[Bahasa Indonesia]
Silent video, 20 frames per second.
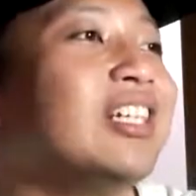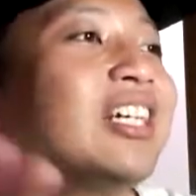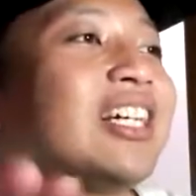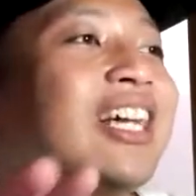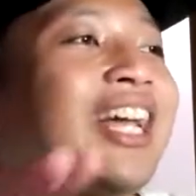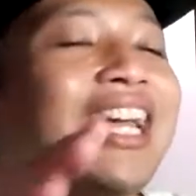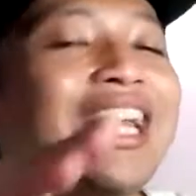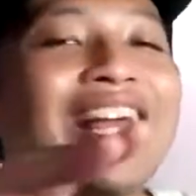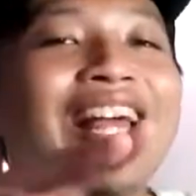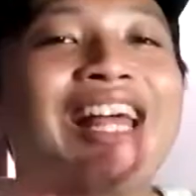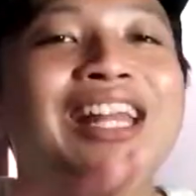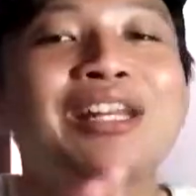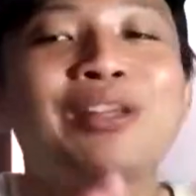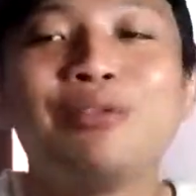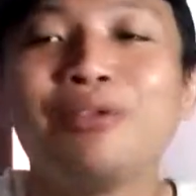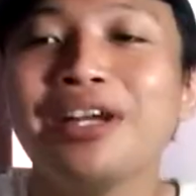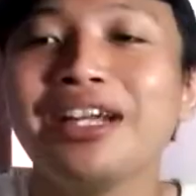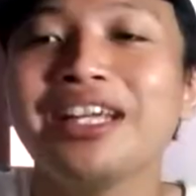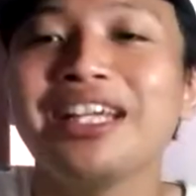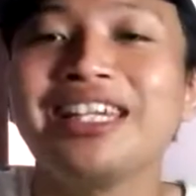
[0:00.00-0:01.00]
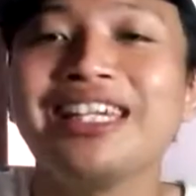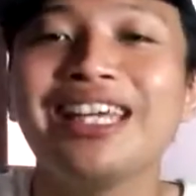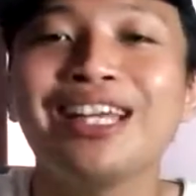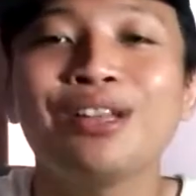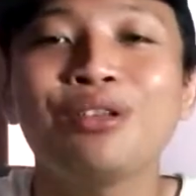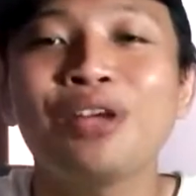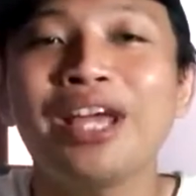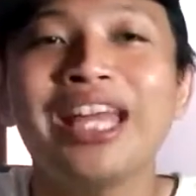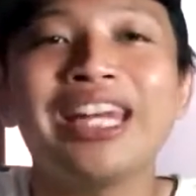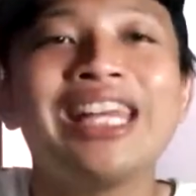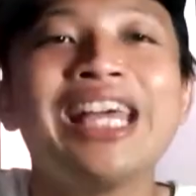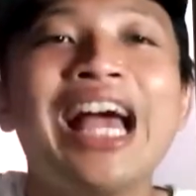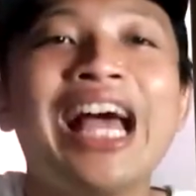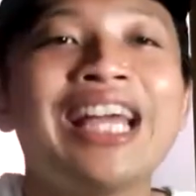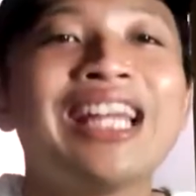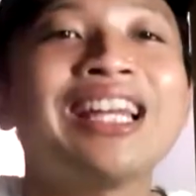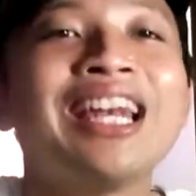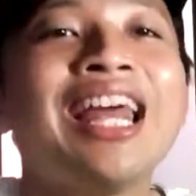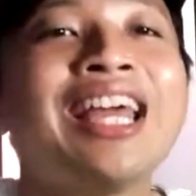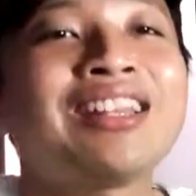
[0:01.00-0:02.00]
kayak gimana ya dia tuh kayak di
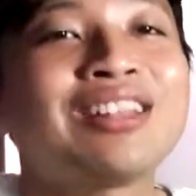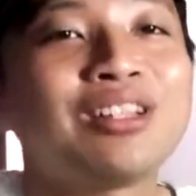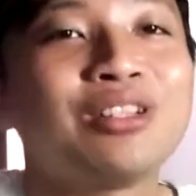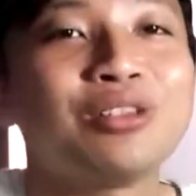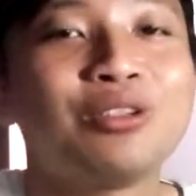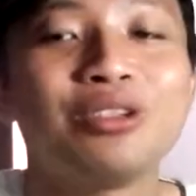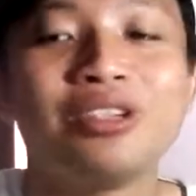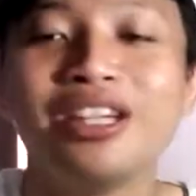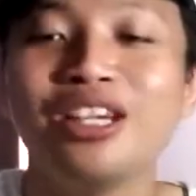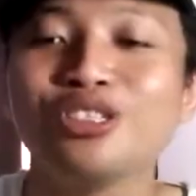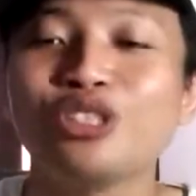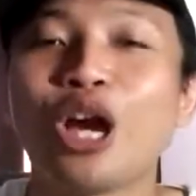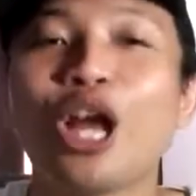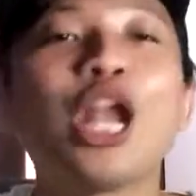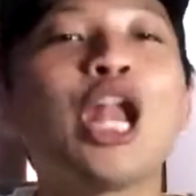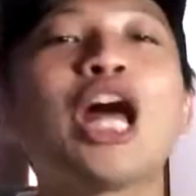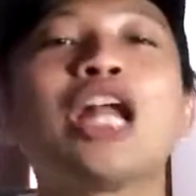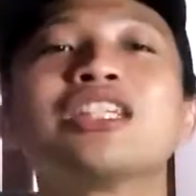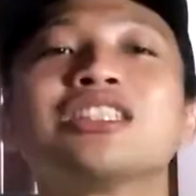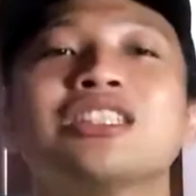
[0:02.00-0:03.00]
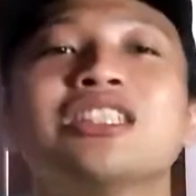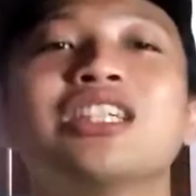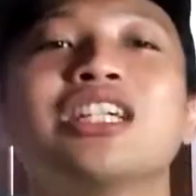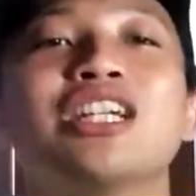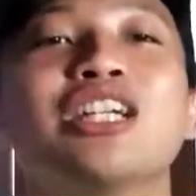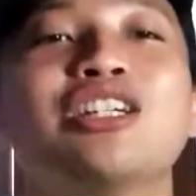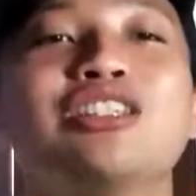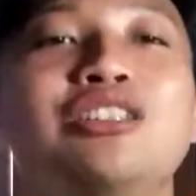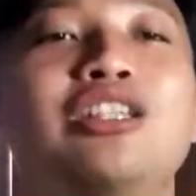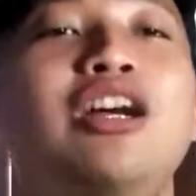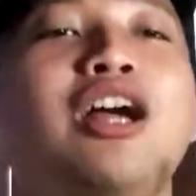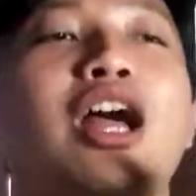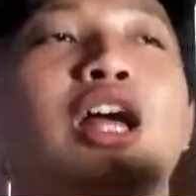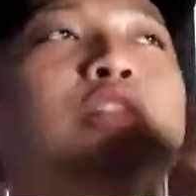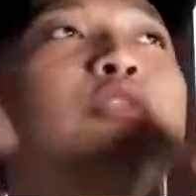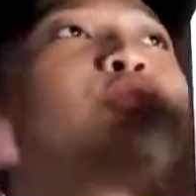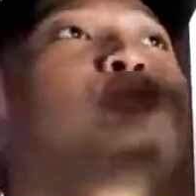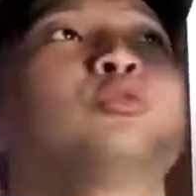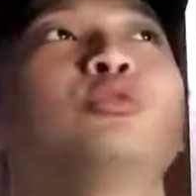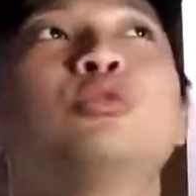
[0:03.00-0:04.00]
highlight gitu dia jalan sendiri di tengah
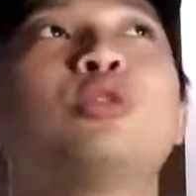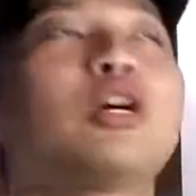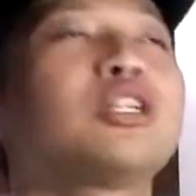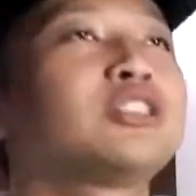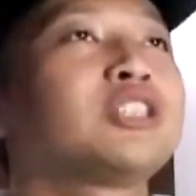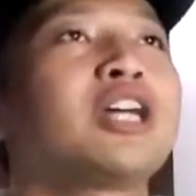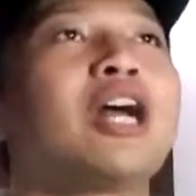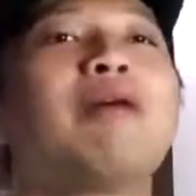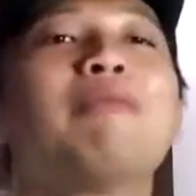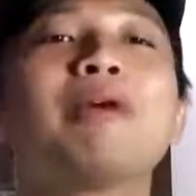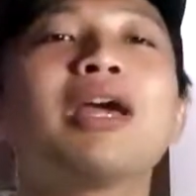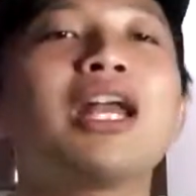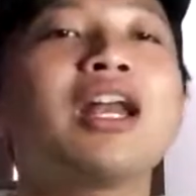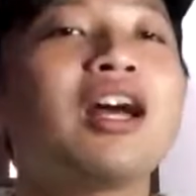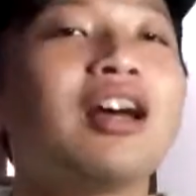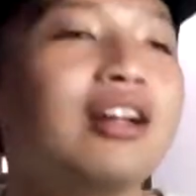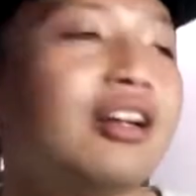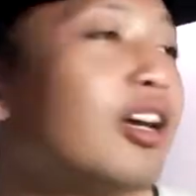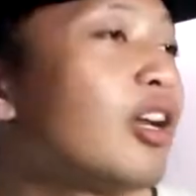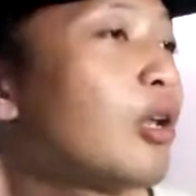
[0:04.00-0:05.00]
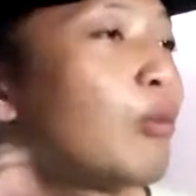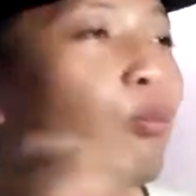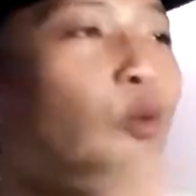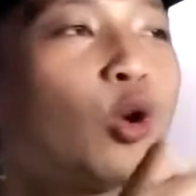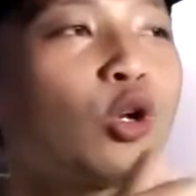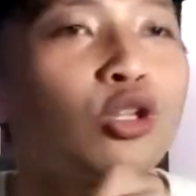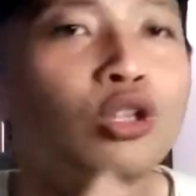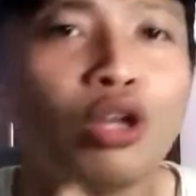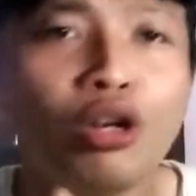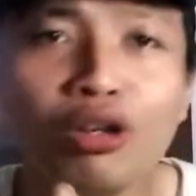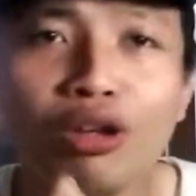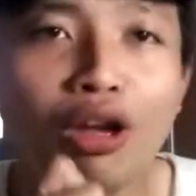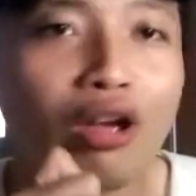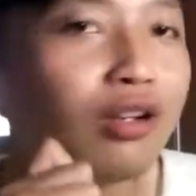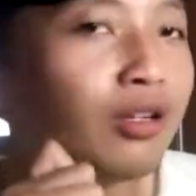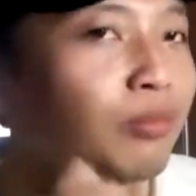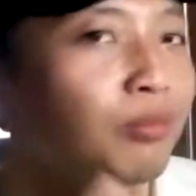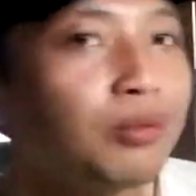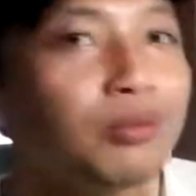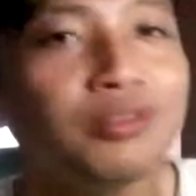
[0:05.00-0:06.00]
terus lu kasih kamera ada reporter ya
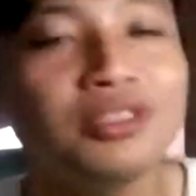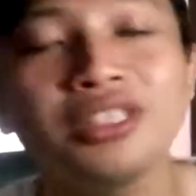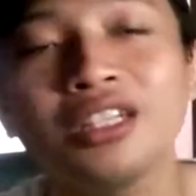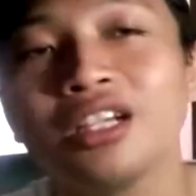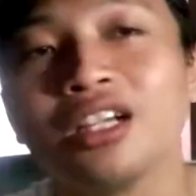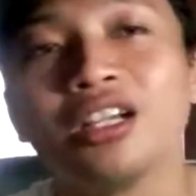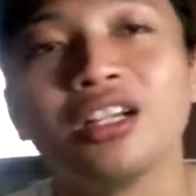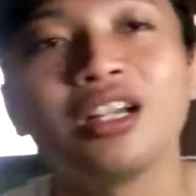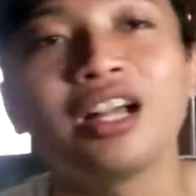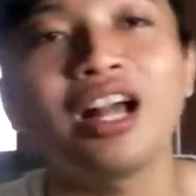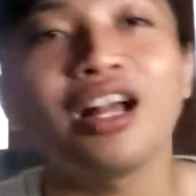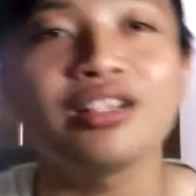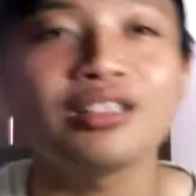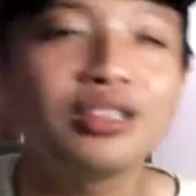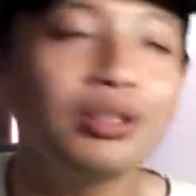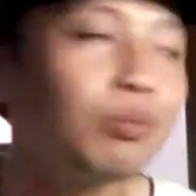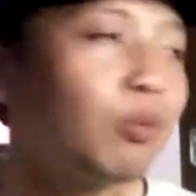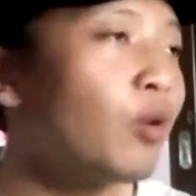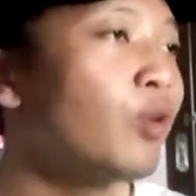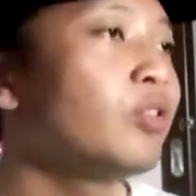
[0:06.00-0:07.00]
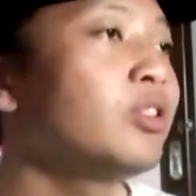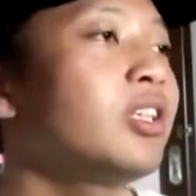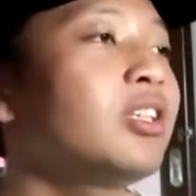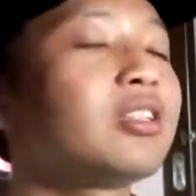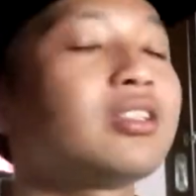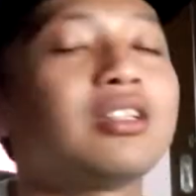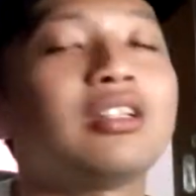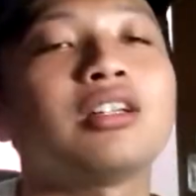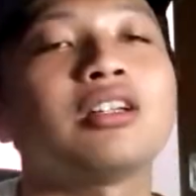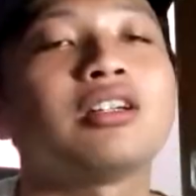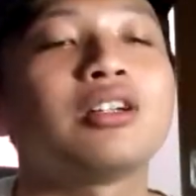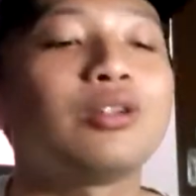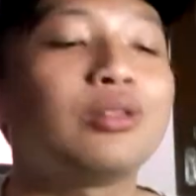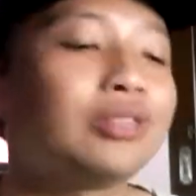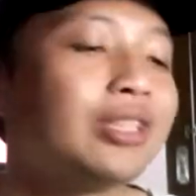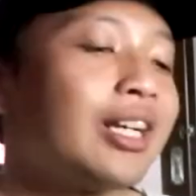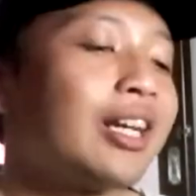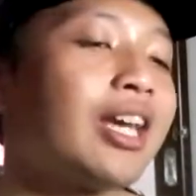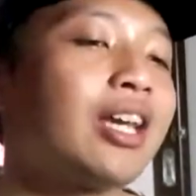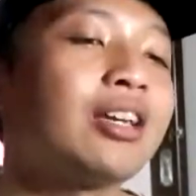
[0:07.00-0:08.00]
ini po, aksi po hujan nggak
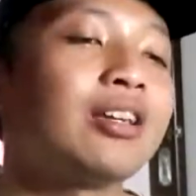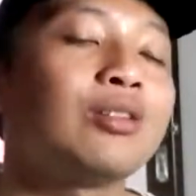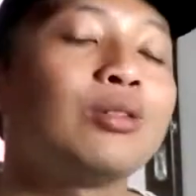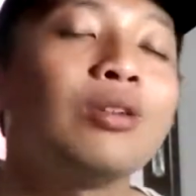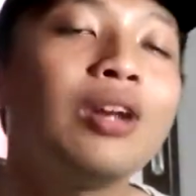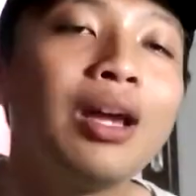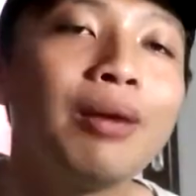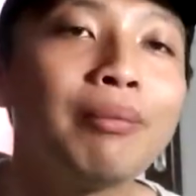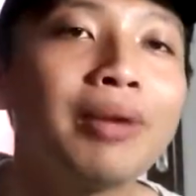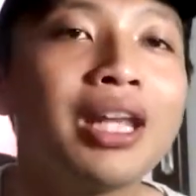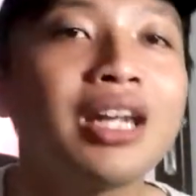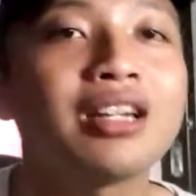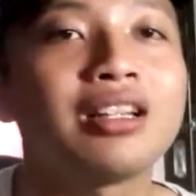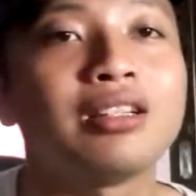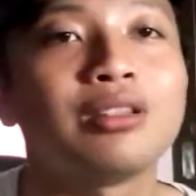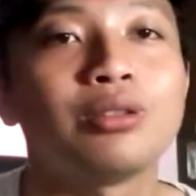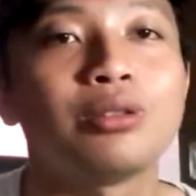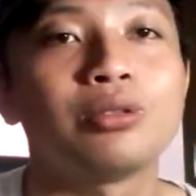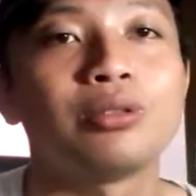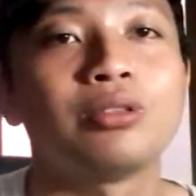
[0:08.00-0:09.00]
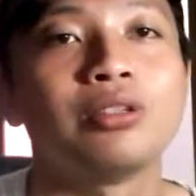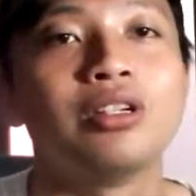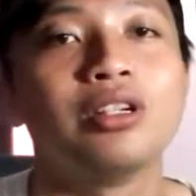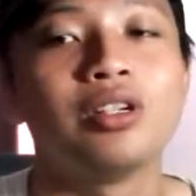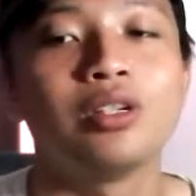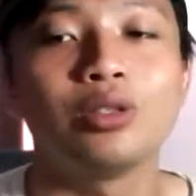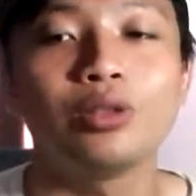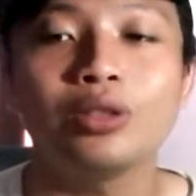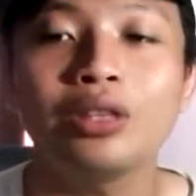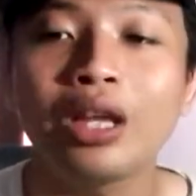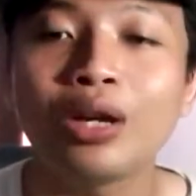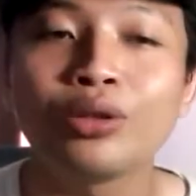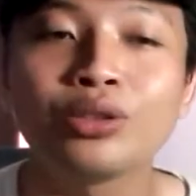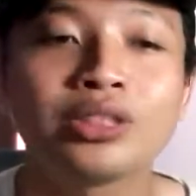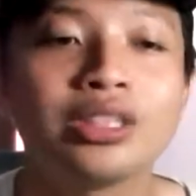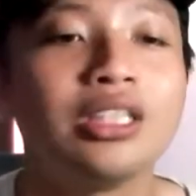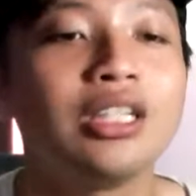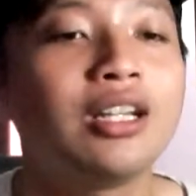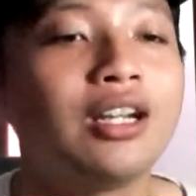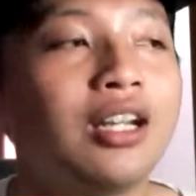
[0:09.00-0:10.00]
usah kayak gitulah men gitu lu tahu
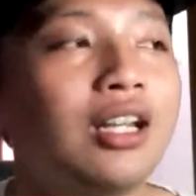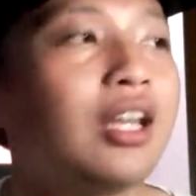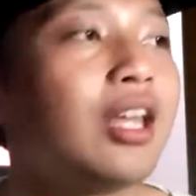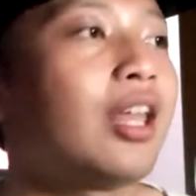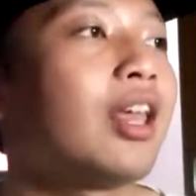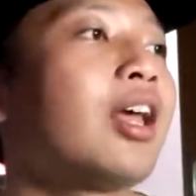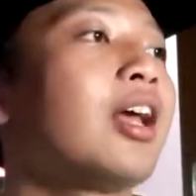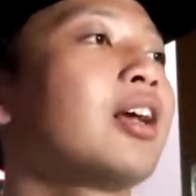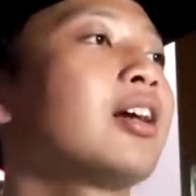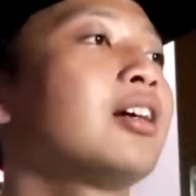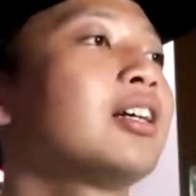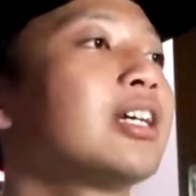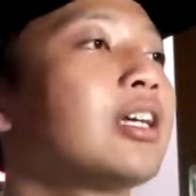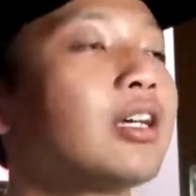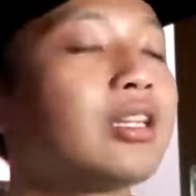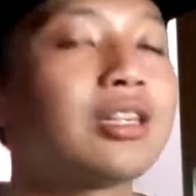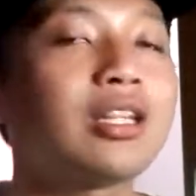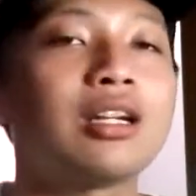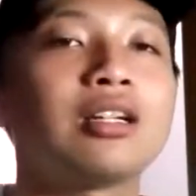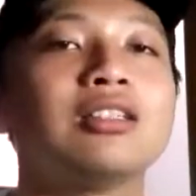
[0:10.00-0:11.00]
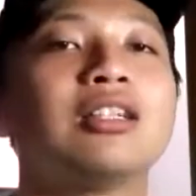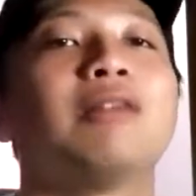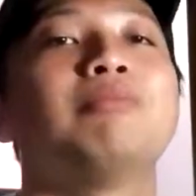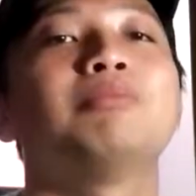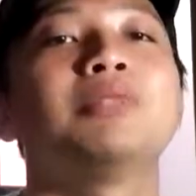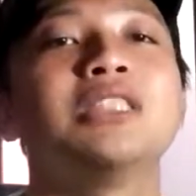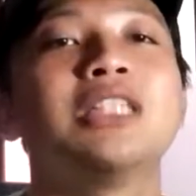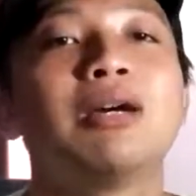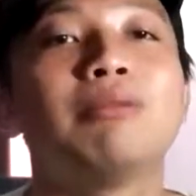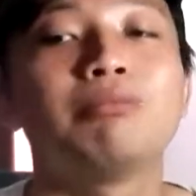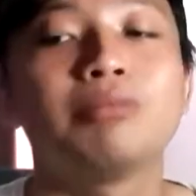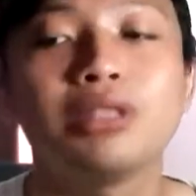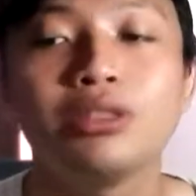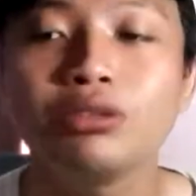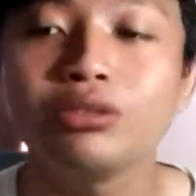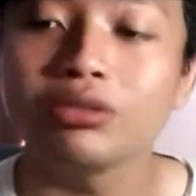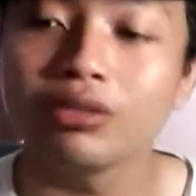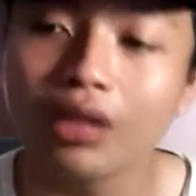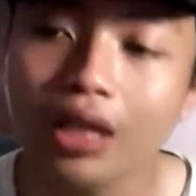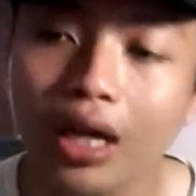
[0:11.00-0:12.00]
sendiri kayak kegiatan jampi-jampi
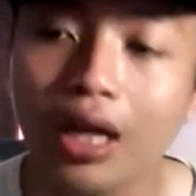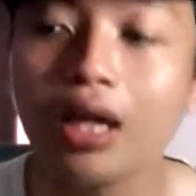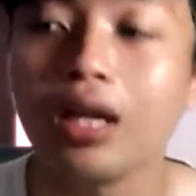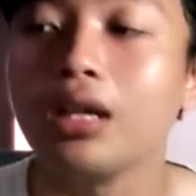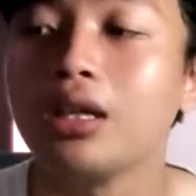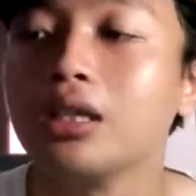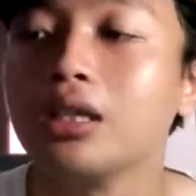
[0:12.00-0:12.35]
itu juga